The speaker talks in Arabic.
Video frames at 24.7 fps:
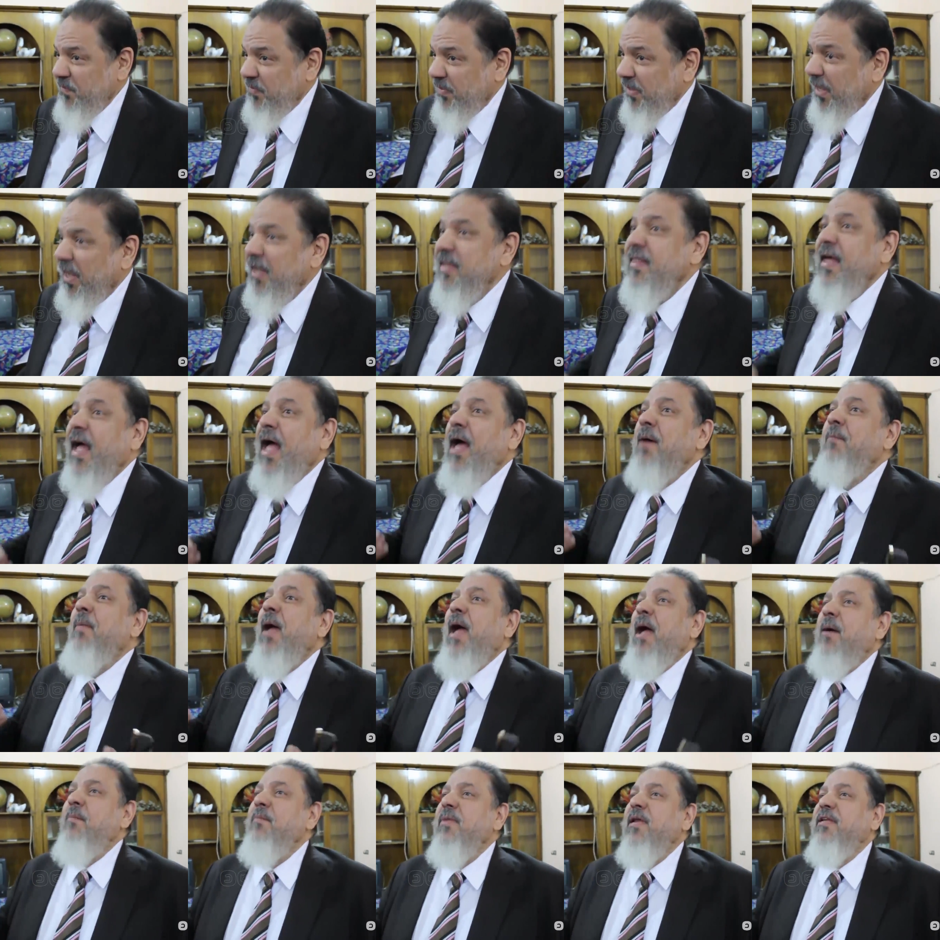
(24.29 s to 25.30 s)
ادعم
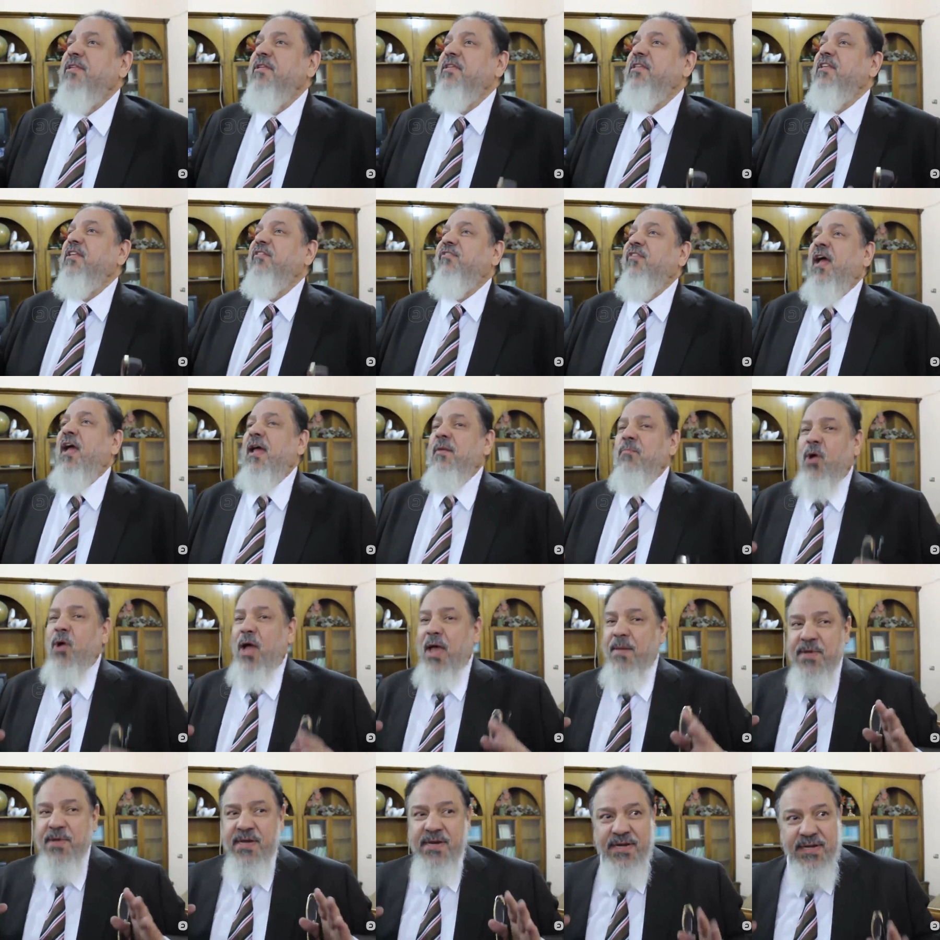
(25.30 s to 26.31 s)
حمله الدفاع المحامي
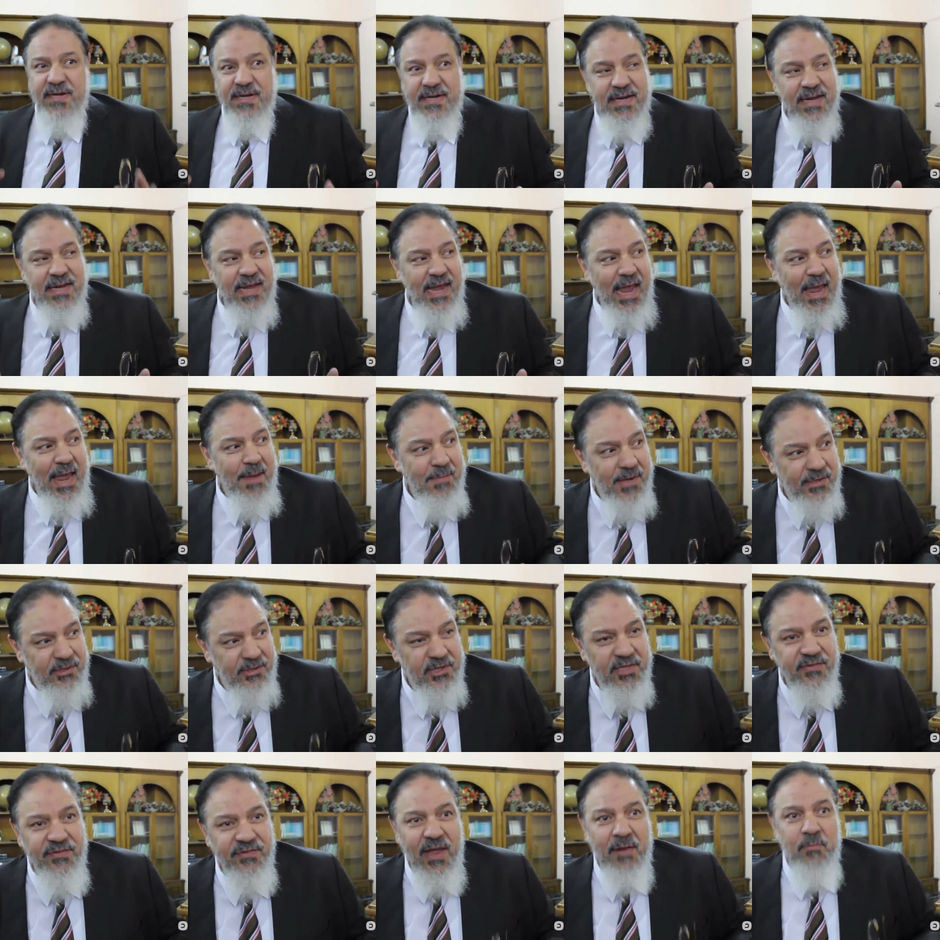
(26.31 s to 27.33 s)
المحامين حمله
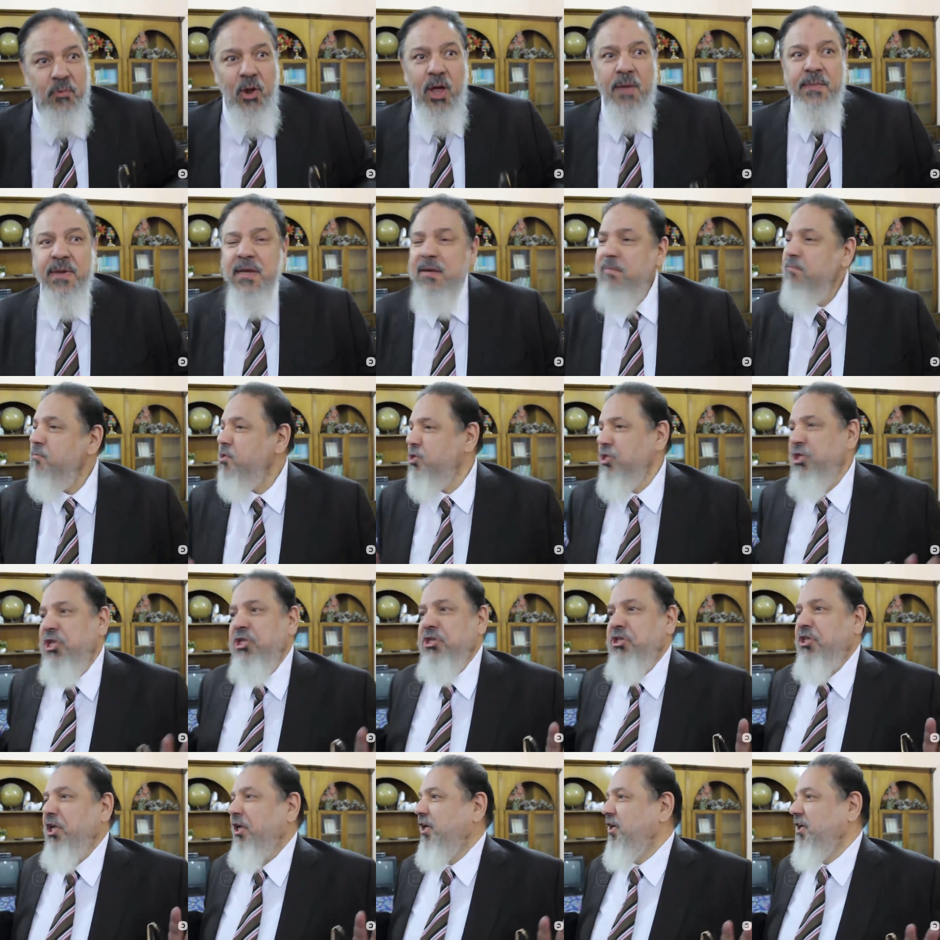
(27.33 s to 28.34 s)
الدفاع المحامي المحامين مش
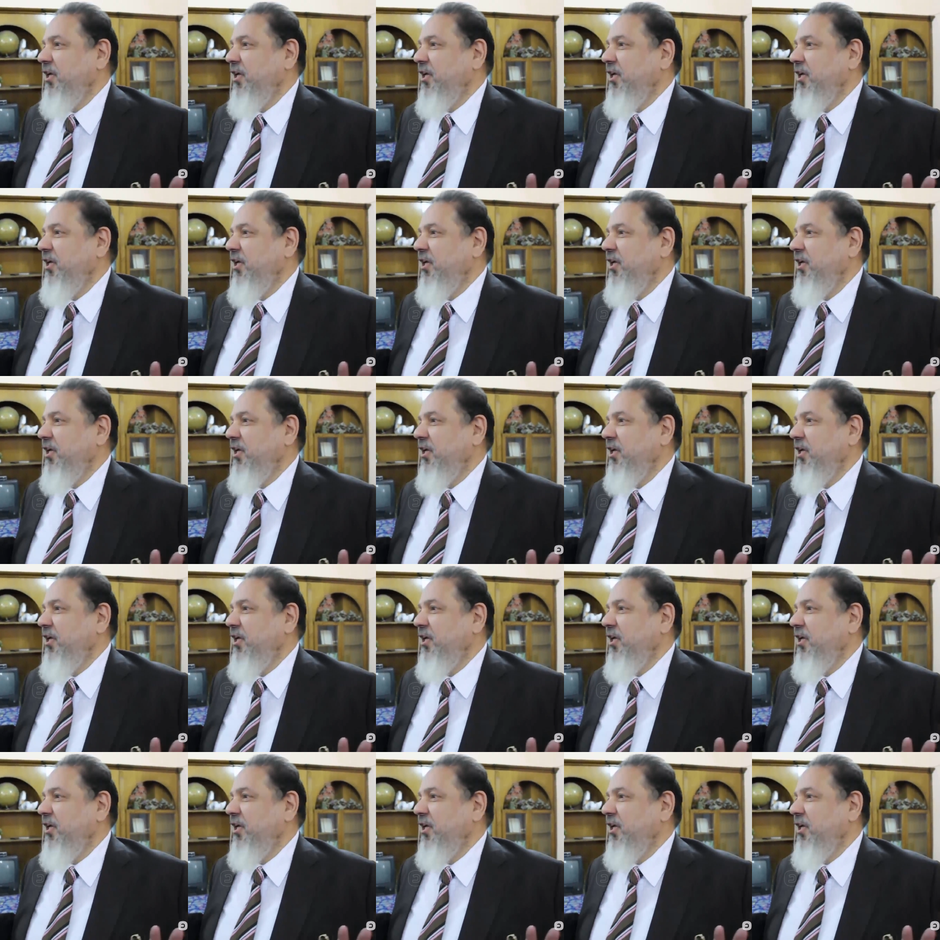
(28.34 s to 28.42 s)
ضدك